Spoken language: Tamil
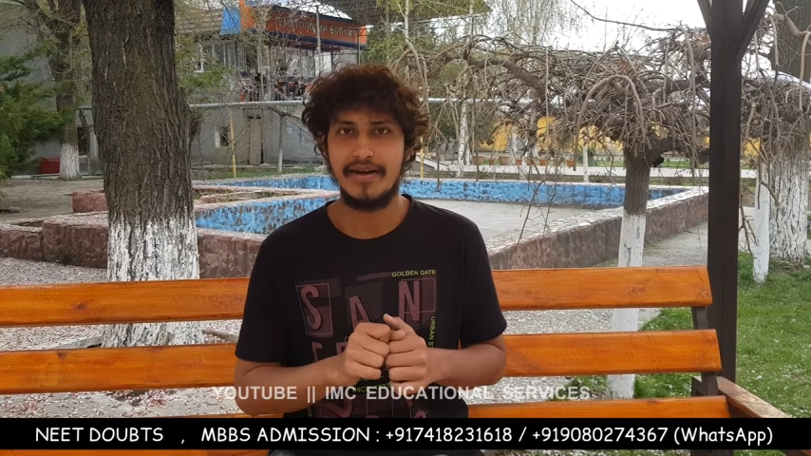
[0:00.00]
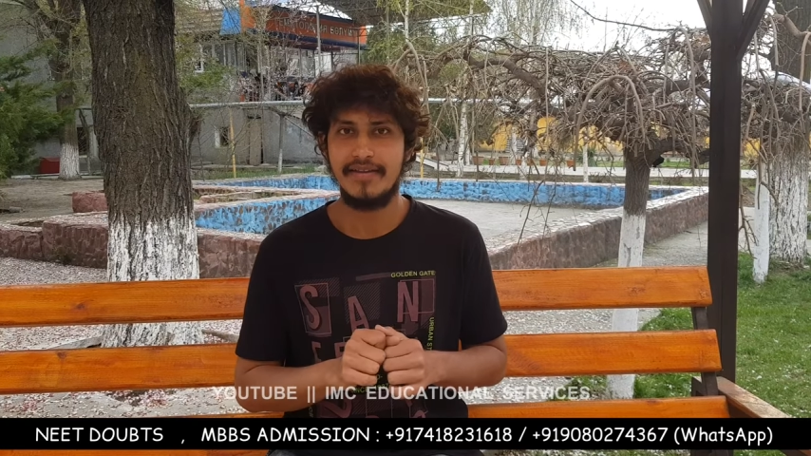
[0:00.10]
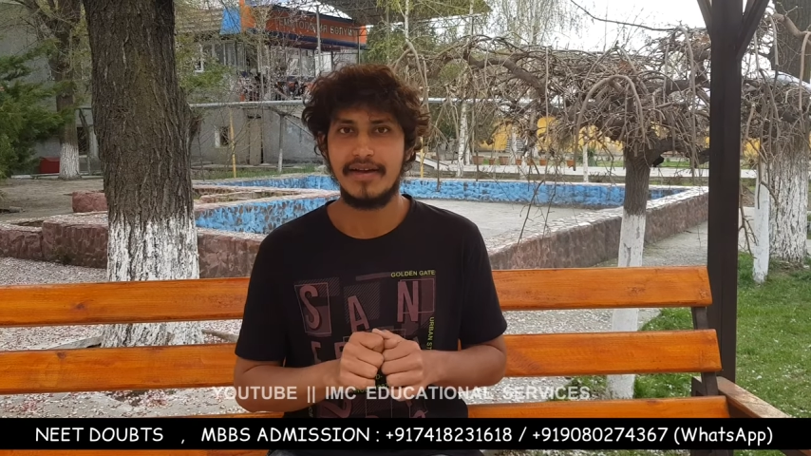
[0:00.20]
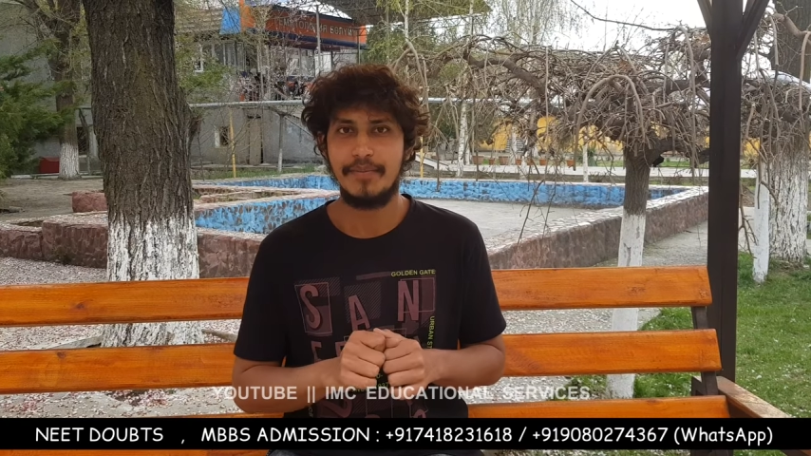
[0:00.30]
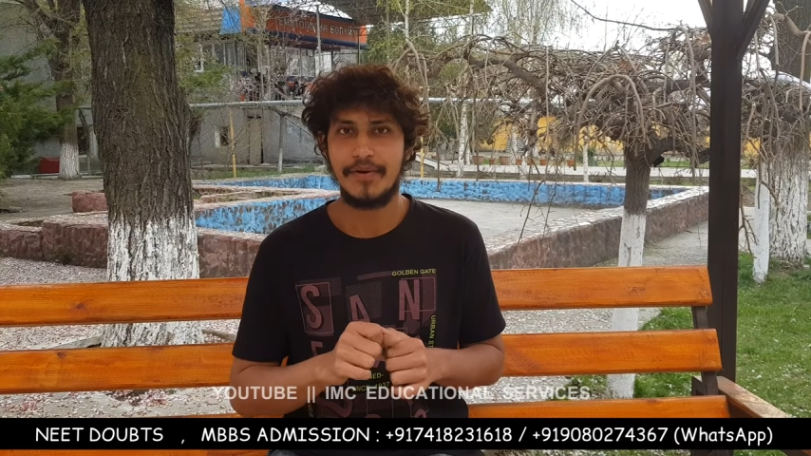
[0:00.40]

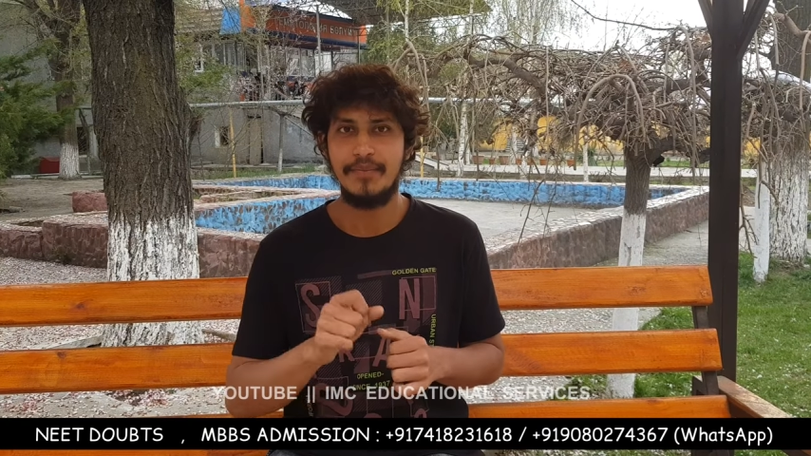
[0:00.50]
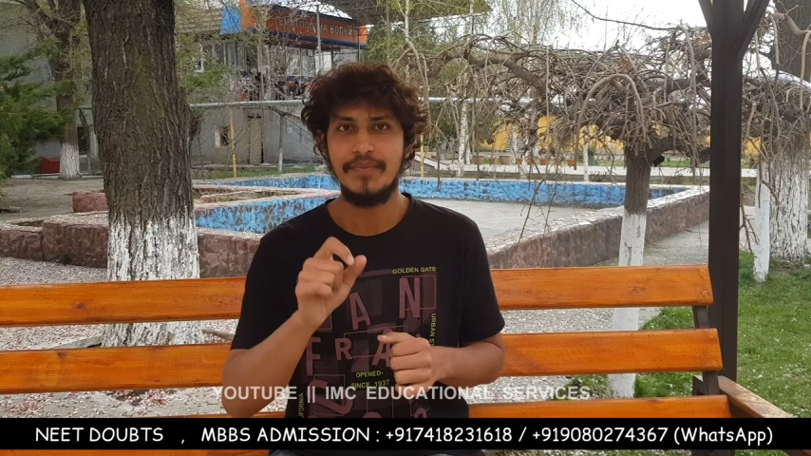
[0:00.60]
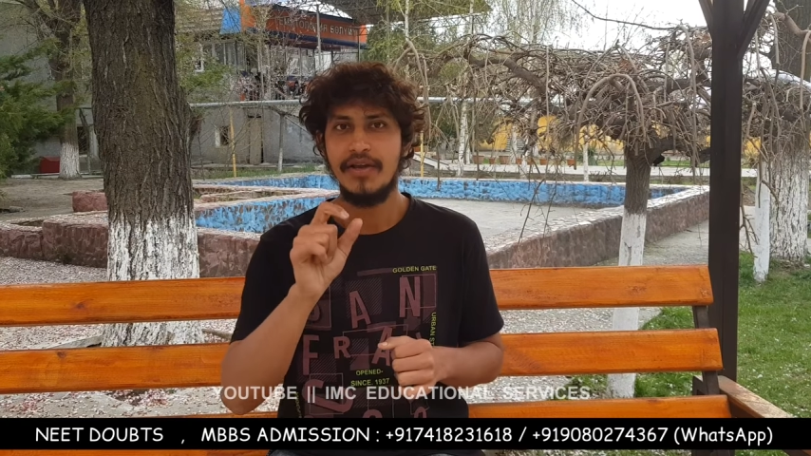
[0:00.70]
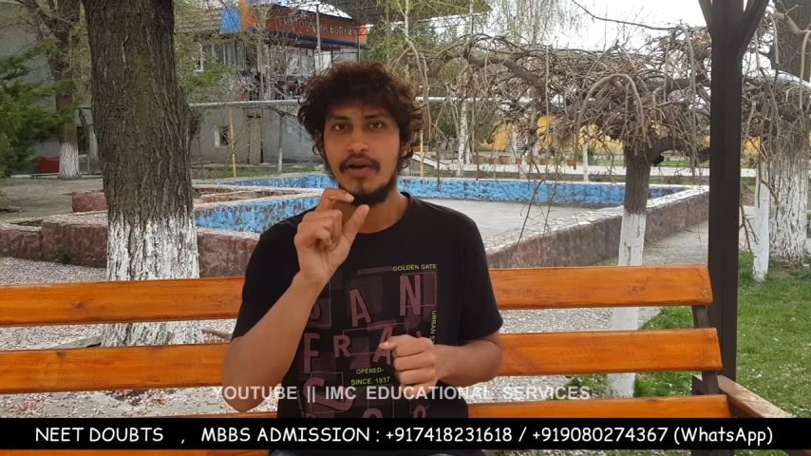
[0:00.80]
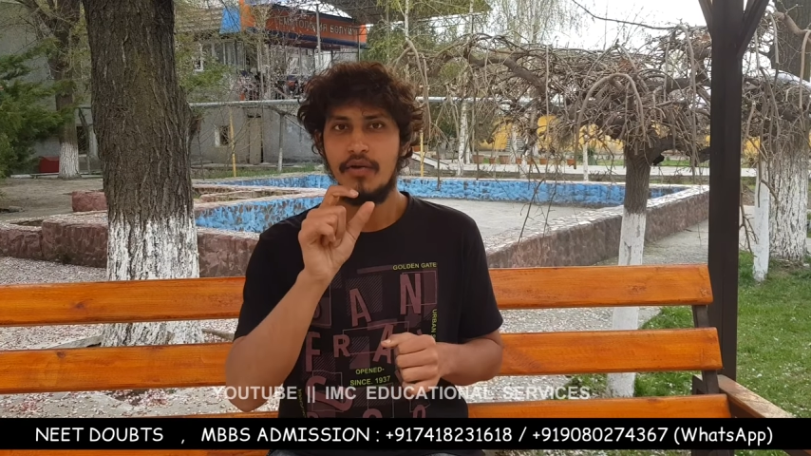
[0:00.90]
பண்ணதுக்கப்புறம்
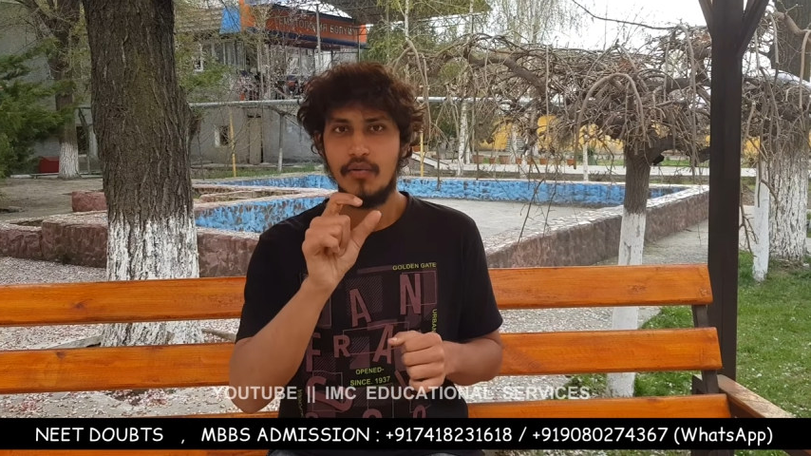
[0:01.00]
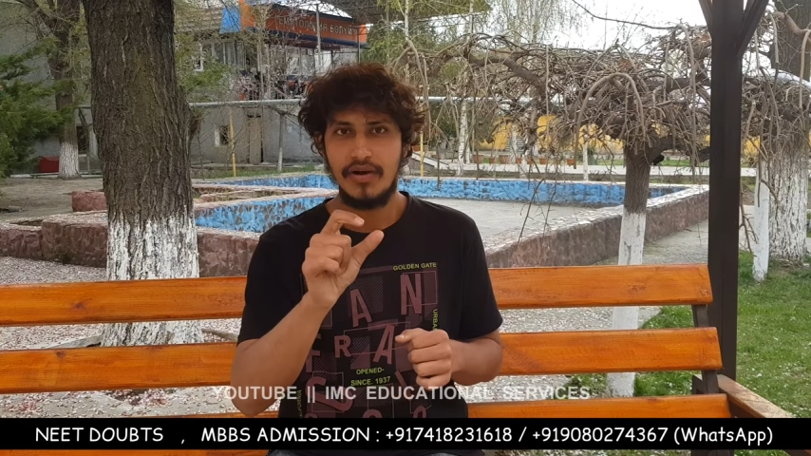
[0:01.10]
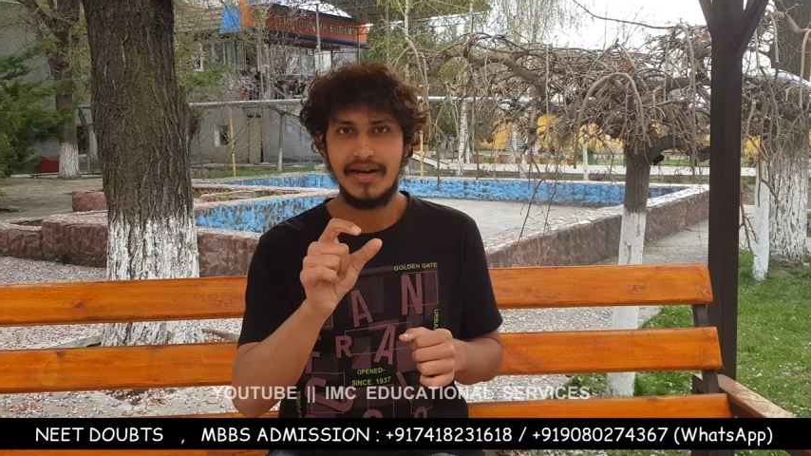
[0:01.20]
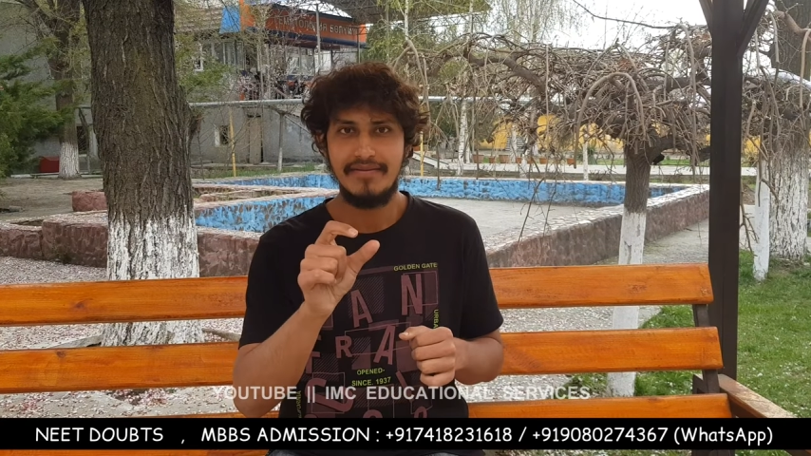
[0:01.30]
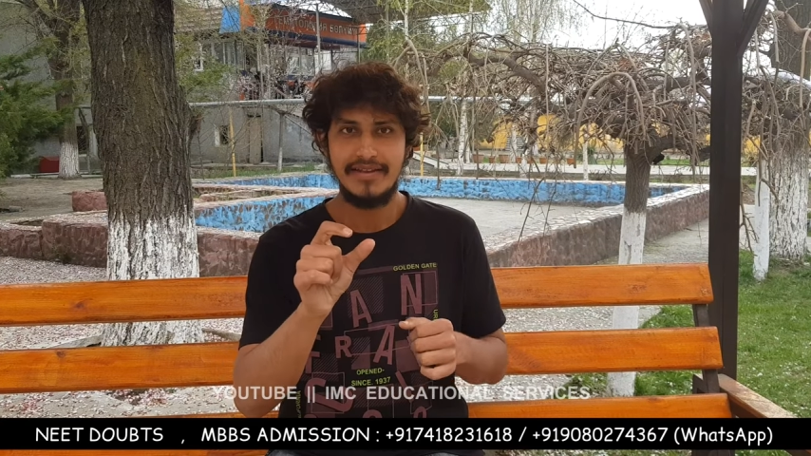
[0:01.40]

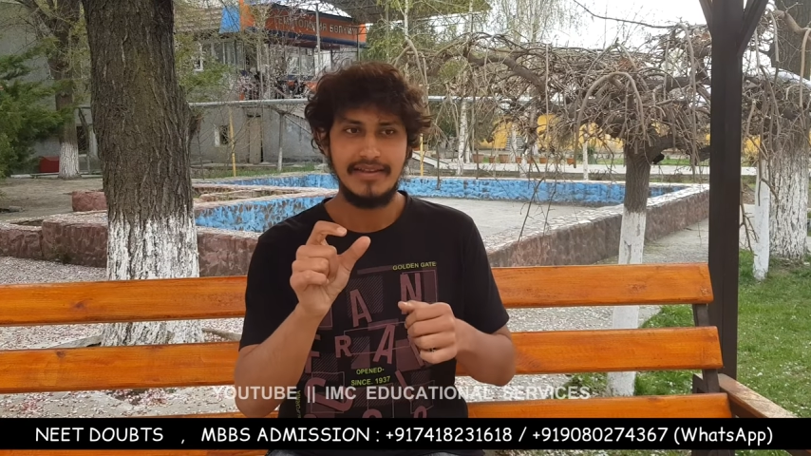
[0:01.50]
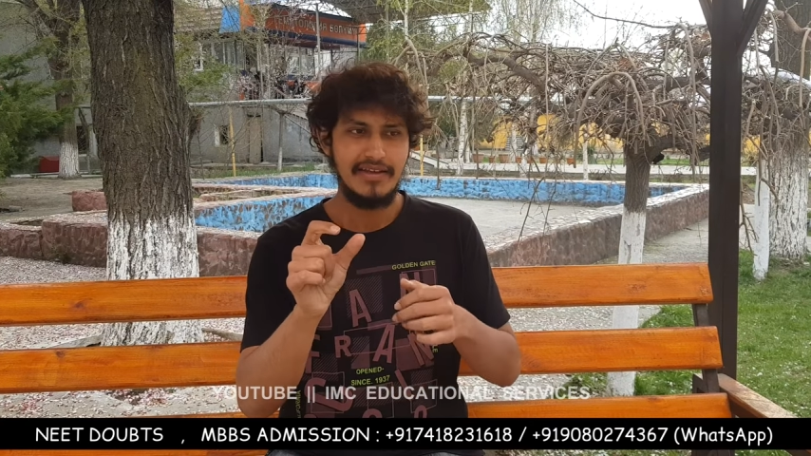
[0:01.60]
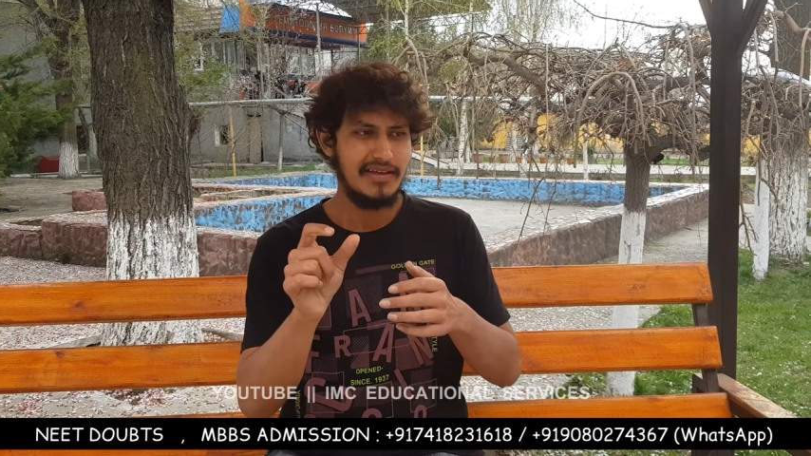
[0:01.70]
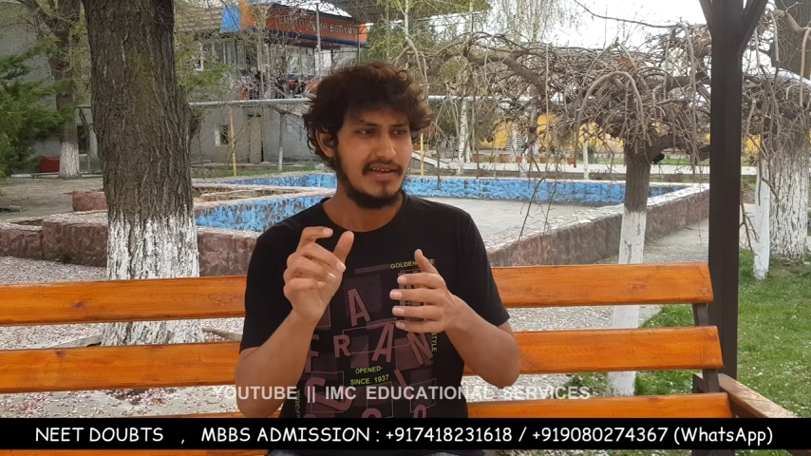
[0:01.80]
உங்களை வந்து